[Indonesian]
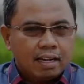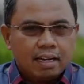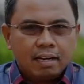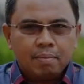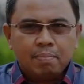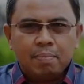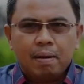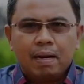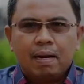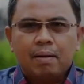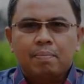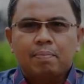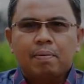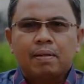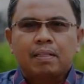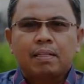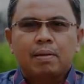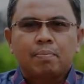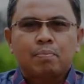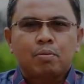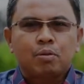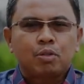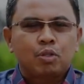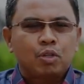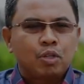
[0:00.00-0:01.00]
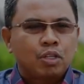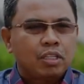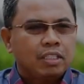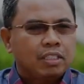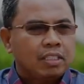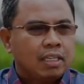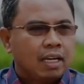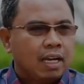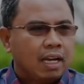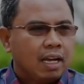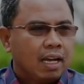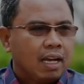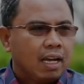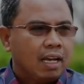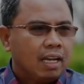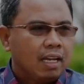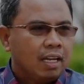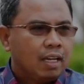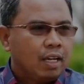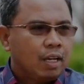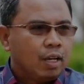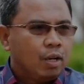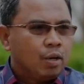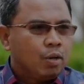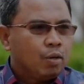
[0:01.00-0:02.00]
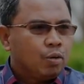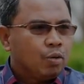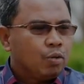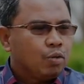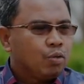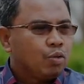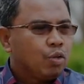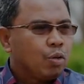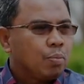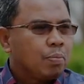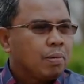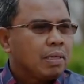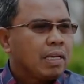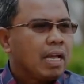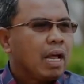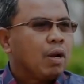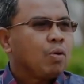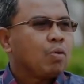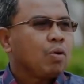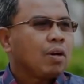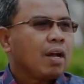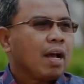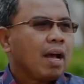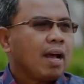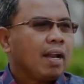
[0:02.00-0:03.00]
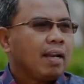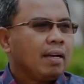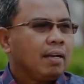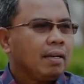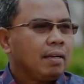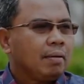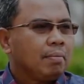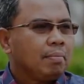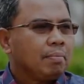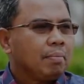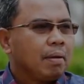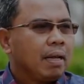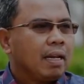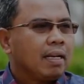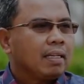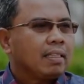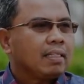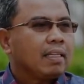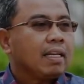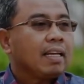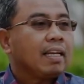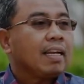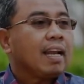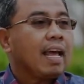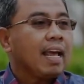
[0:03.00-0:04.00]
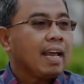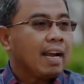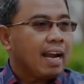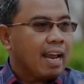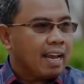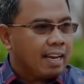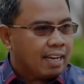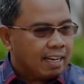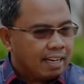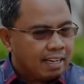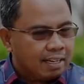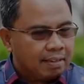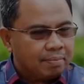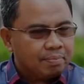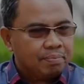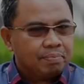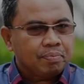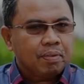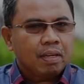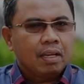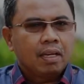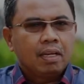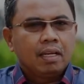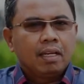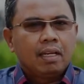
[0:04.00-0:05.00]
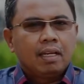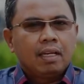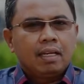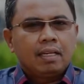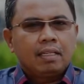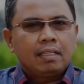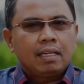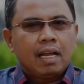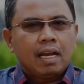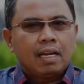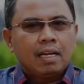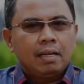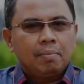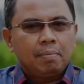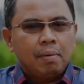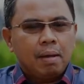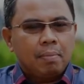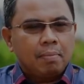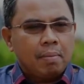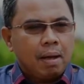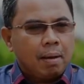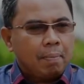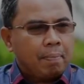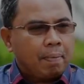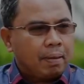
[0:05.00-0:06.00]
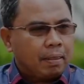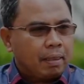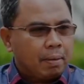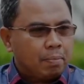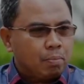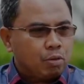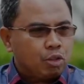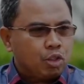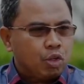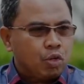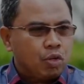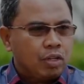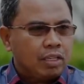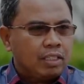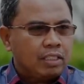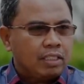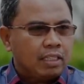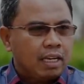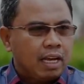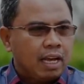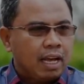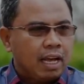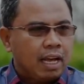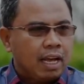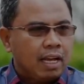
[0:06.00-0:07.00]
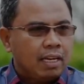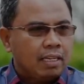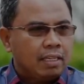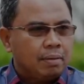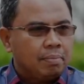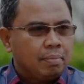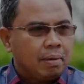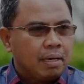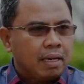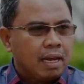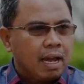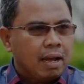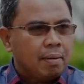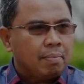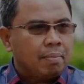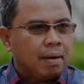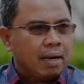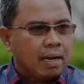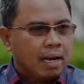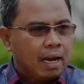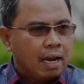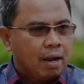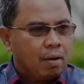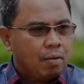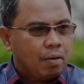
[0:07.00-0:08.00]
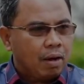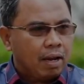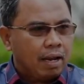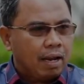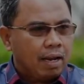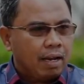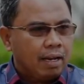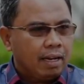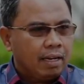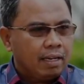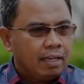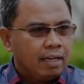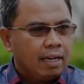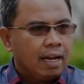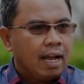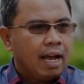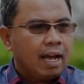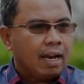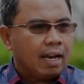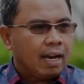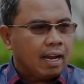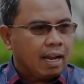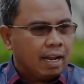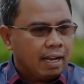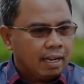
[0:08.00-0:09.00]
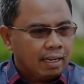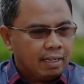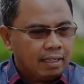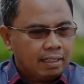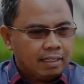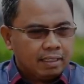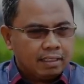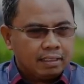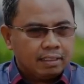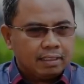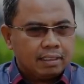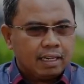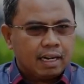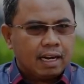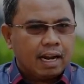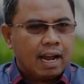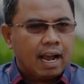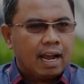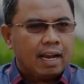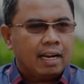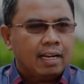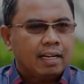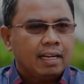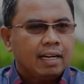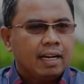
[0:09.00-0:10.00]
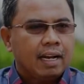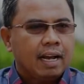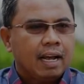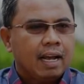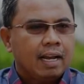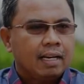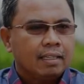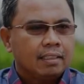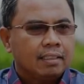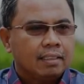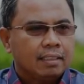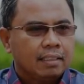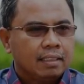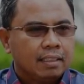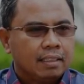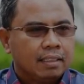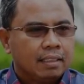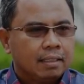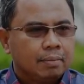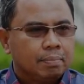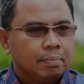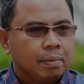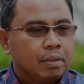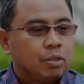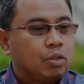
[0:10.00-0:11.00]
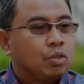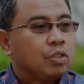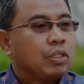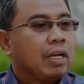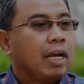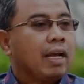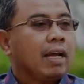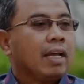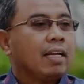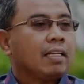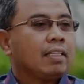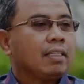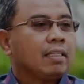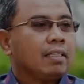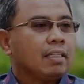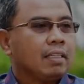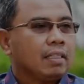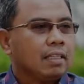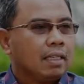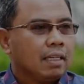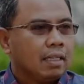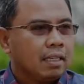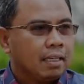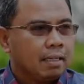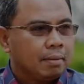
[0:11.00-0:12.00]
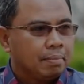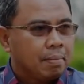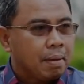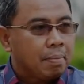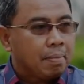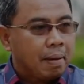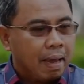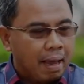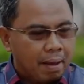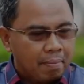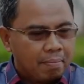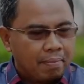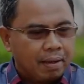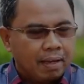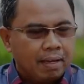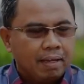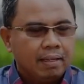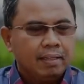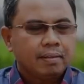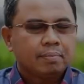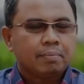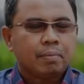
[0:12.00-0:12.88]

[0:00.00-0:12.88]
kepada PT Pos Indonesia untuk menyalurkan BLT daerah ini. Jadi memang PT Pos Indonesia diberi amanah oleh negara terkait dengan uh, uh, BBM ya,